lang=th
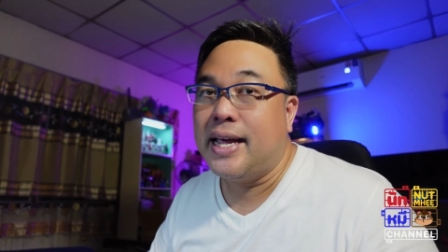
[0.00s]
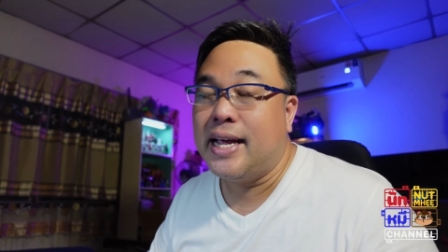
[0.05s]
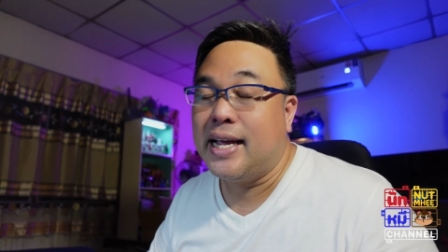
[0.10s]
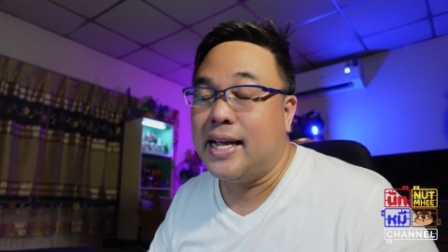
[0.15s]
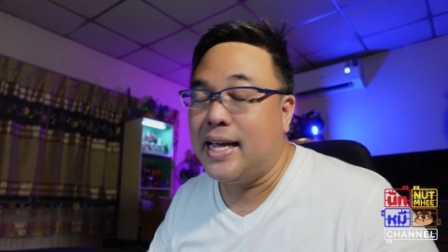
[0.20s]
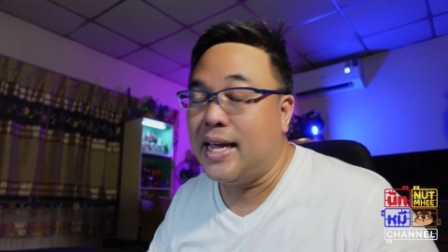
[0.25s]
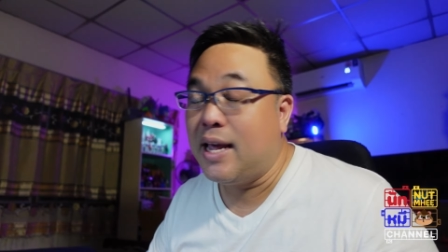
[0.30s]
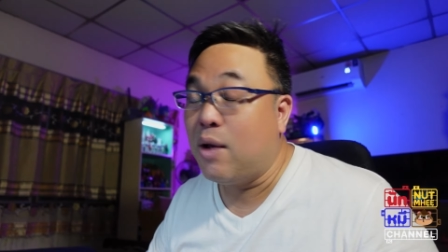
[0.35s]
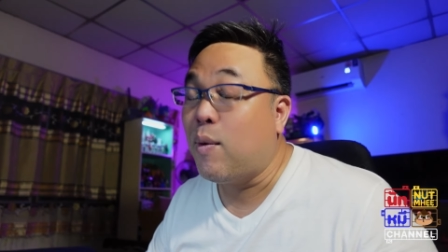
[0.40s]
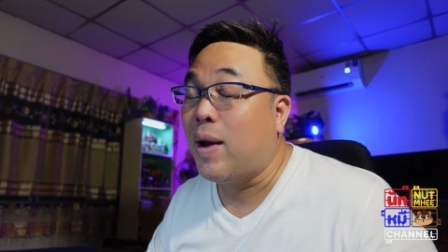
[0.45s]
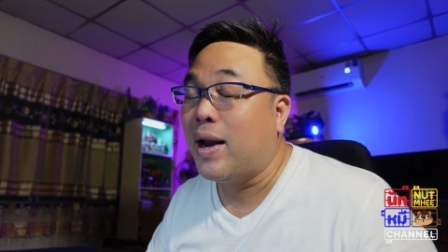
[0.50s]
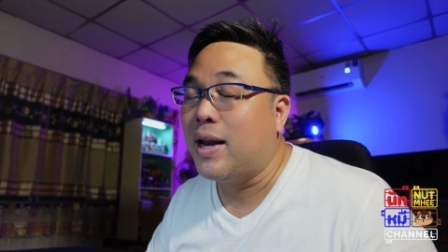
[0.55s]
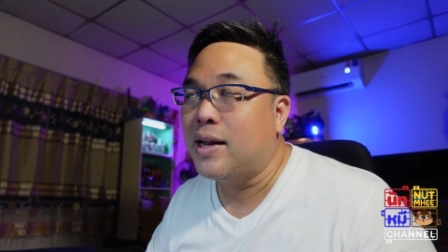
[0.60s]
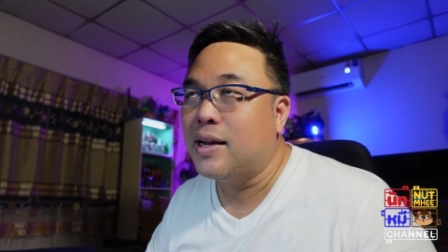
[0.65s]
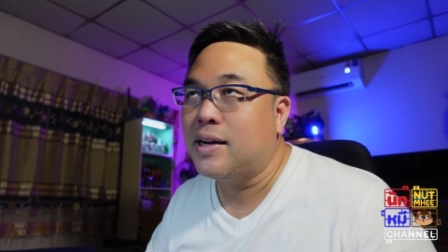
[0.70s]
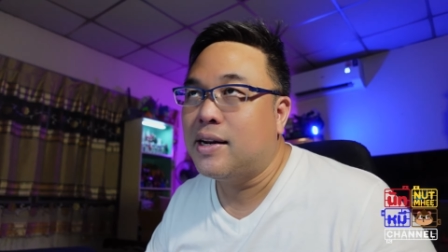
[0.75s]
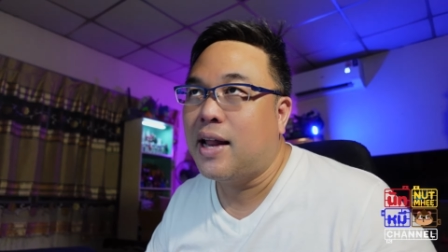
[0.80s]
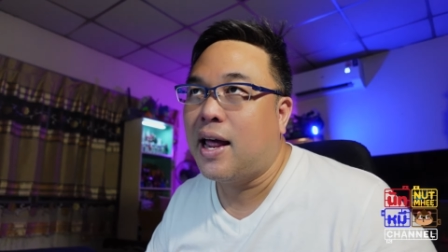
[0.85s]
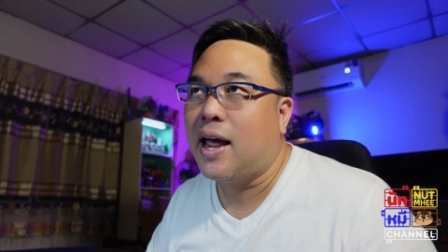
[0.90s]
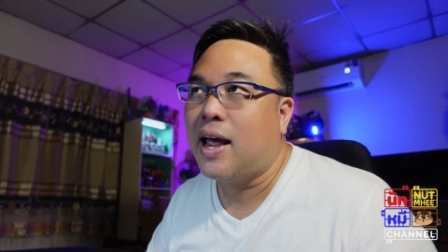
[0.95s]
อีกวันหนึ่ง
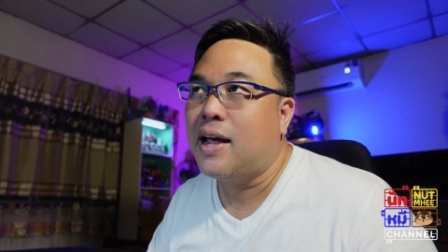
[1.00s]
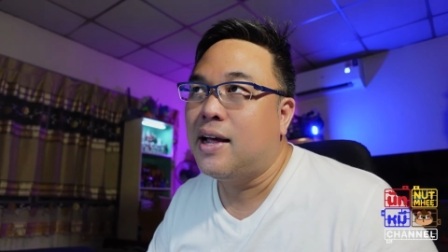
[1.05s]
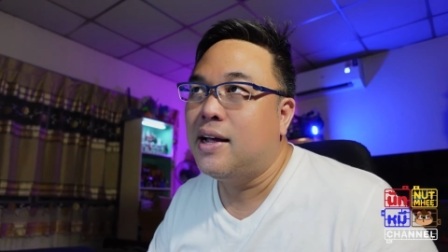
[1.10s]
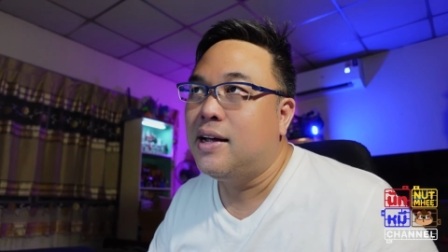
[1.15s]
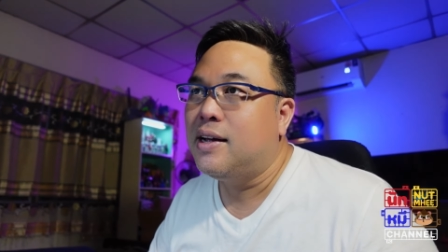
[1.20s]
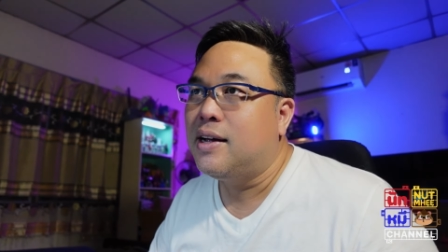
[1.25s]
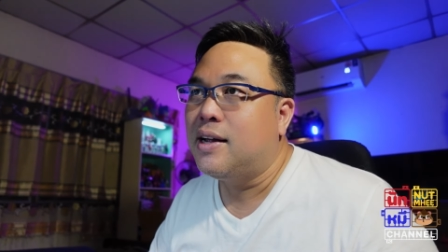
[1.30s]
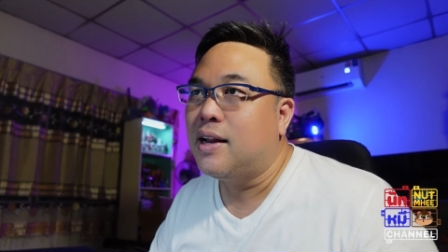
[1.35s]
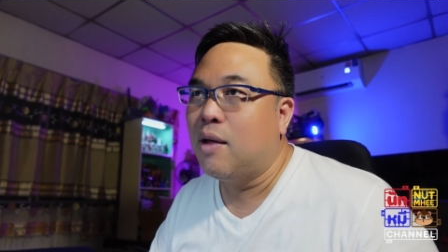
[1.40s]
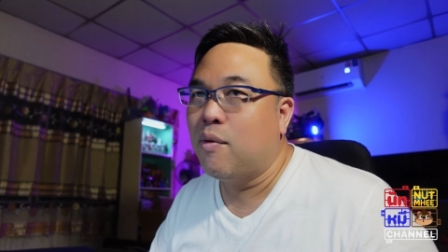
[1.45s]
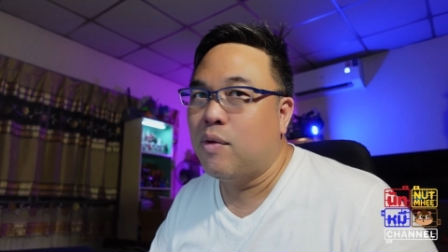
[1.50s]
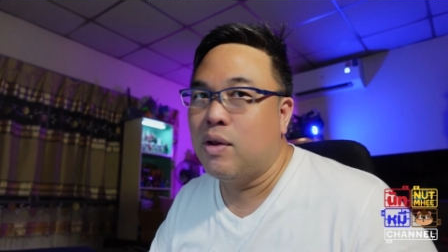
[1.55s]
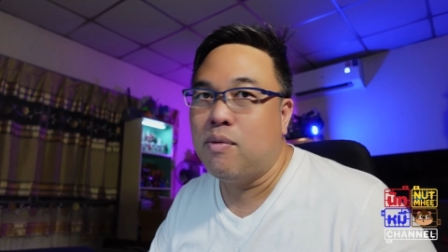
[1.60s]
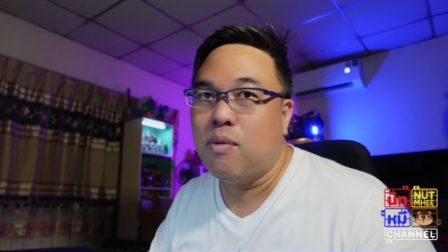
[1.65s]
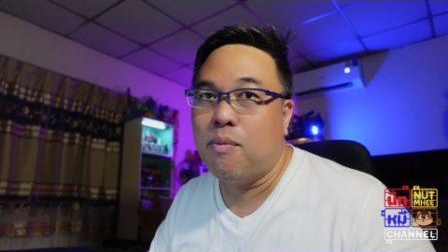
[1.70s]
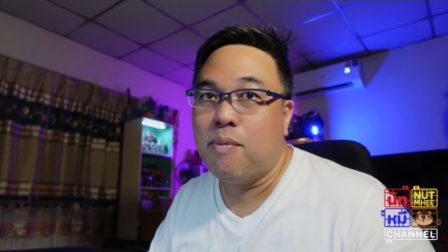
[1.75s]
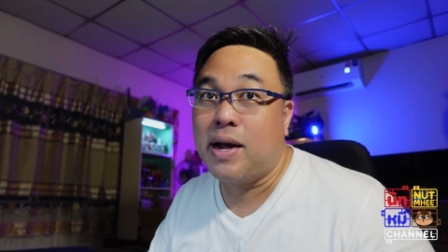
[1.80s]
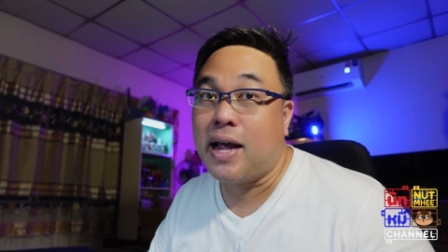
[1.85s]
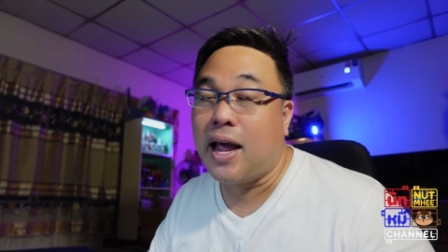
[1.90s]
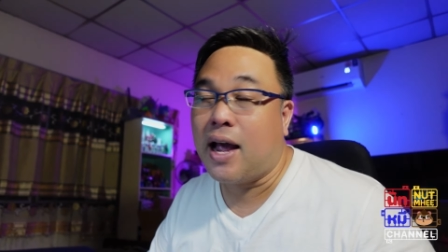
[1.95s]
นะฮะวันนี้ผม
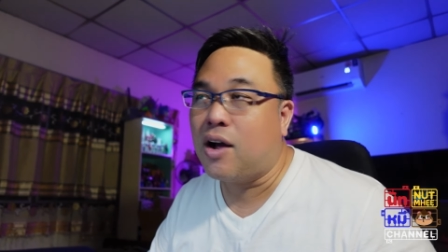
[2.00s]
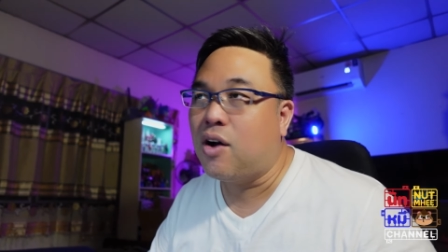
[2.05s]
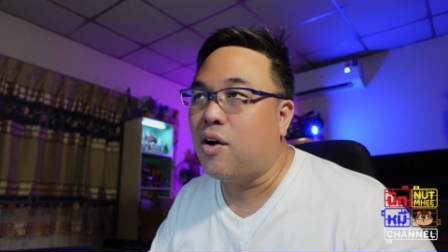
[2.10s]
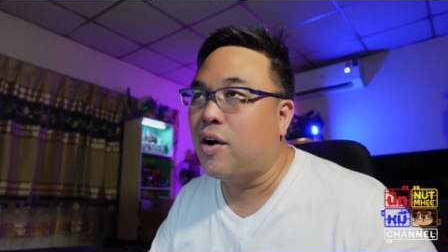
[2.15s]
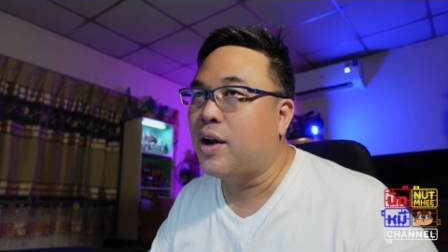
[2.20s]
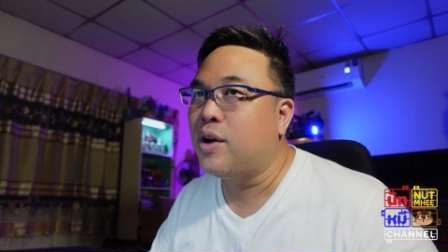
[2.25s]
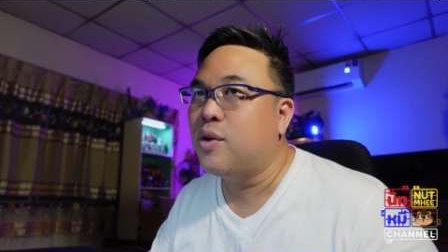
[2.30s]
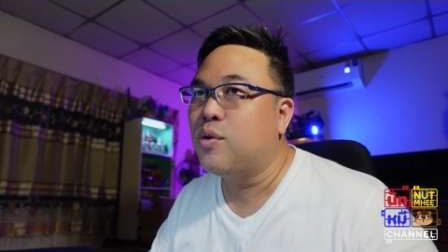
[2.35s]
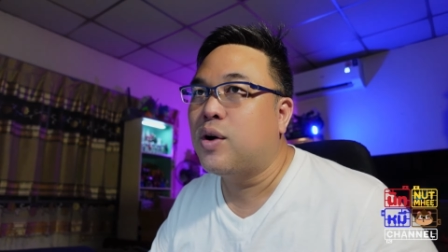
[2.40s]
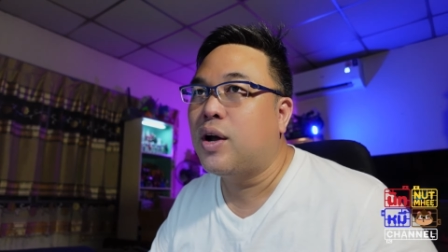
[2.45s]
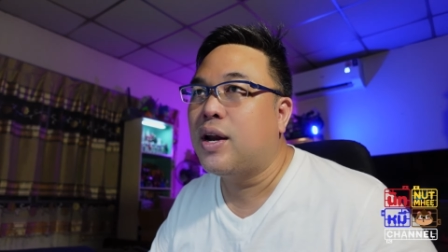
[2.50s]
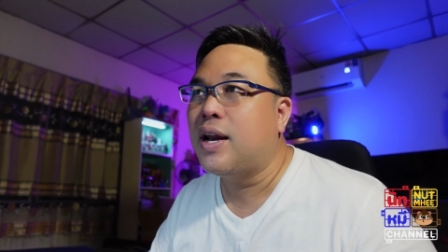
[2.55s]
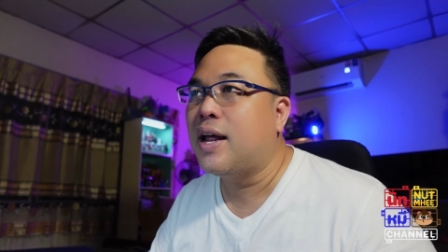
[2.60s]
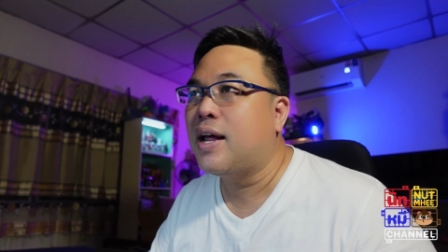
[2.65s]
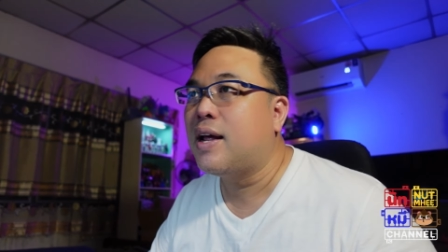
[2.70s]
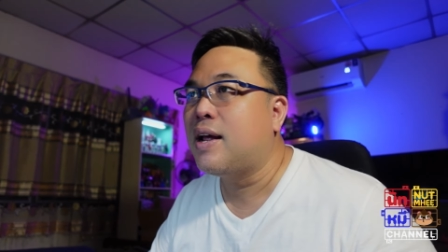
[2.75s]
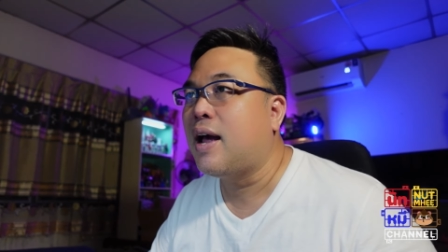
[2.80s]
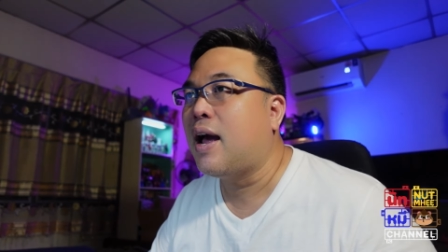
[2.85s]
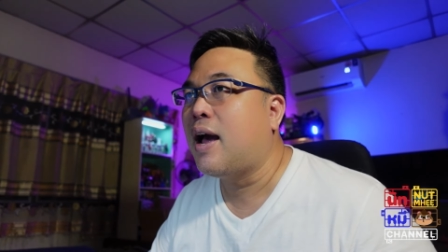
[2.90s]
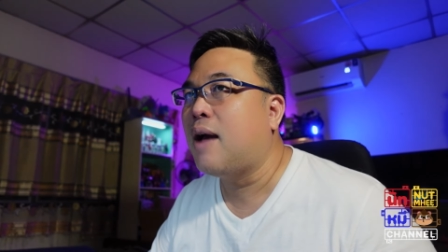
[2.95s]
มาแกะกล่องมาดูก่อนนะ
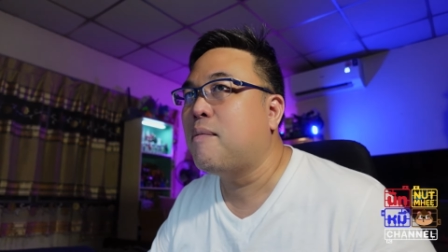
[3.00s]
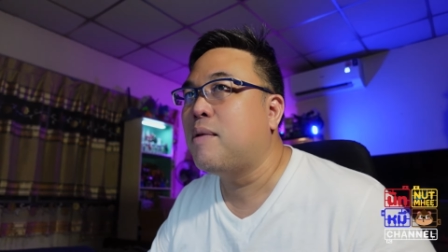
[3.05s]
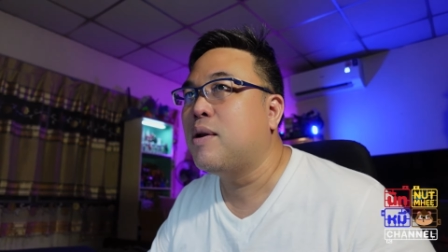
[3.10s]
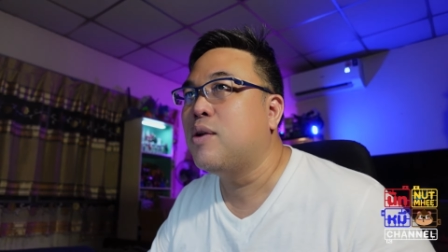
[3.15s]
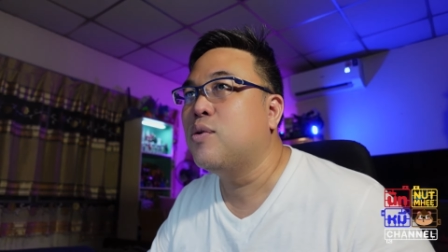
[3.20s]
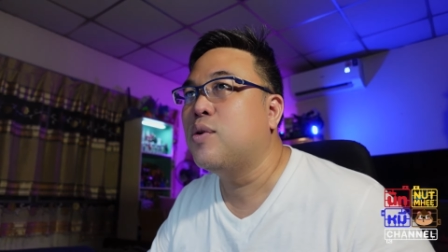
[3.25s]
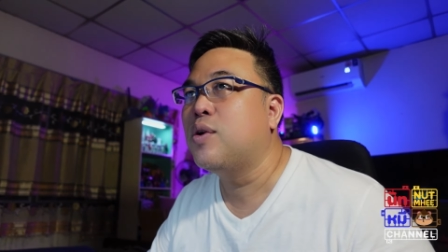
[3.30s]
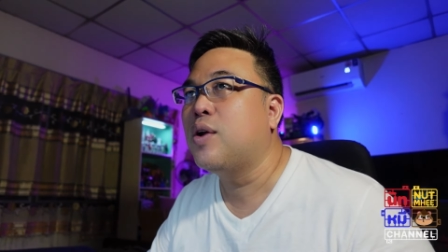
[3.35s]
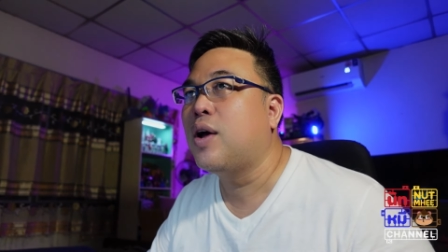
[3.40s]
มาดูก่อน